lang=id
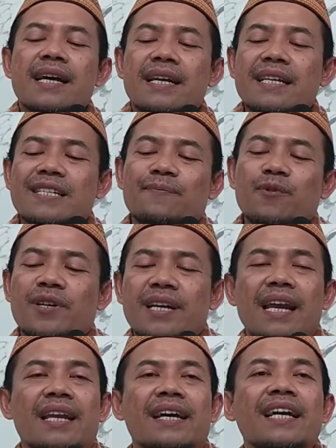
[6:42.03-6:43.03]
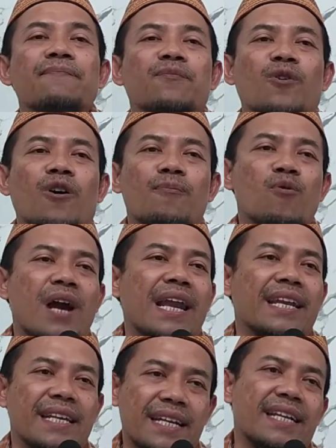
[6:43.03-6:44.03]
disebut dengan ghibtoh
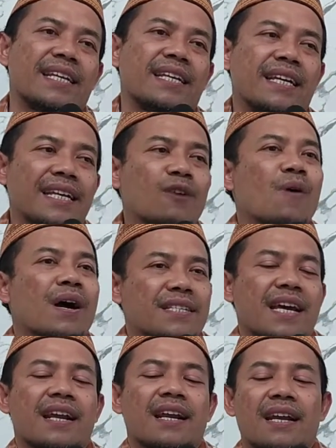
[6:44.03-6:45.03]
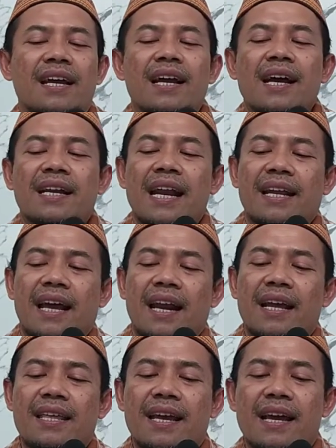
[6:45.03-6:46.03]
bukan iri ini wajar dan
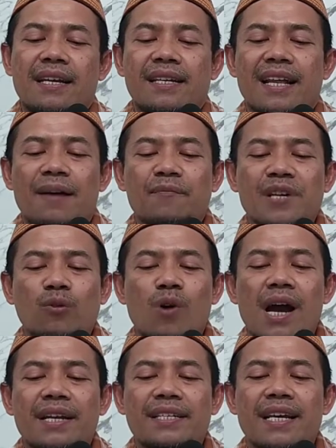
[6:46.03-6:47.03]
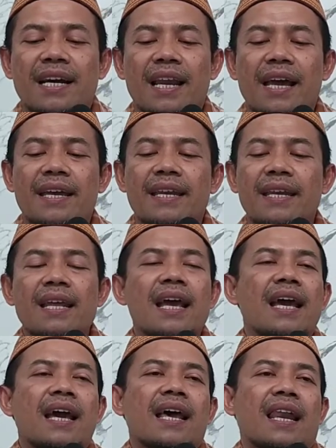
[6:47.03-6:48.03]
karenanya di dalam satu hadis yang lain
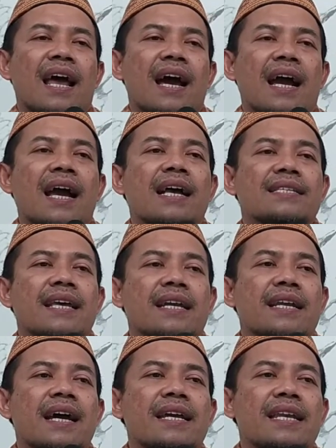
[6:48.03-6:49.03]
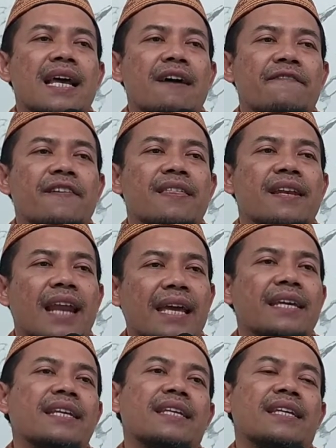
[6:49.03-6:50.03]
la hasada illa
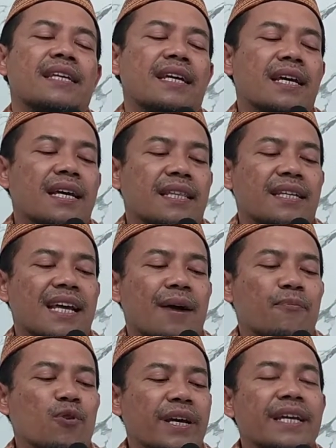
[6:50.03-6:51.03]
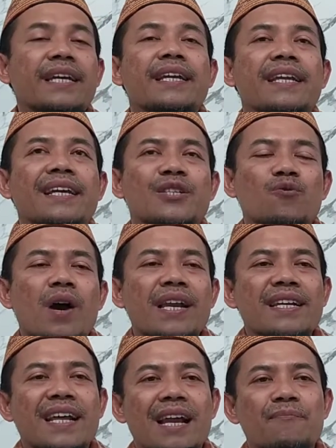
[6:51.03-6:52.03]
fitnaini tidak boleh iri
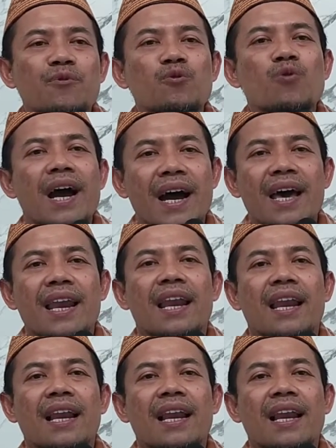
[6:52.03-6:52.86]
kecuali dalam dua hal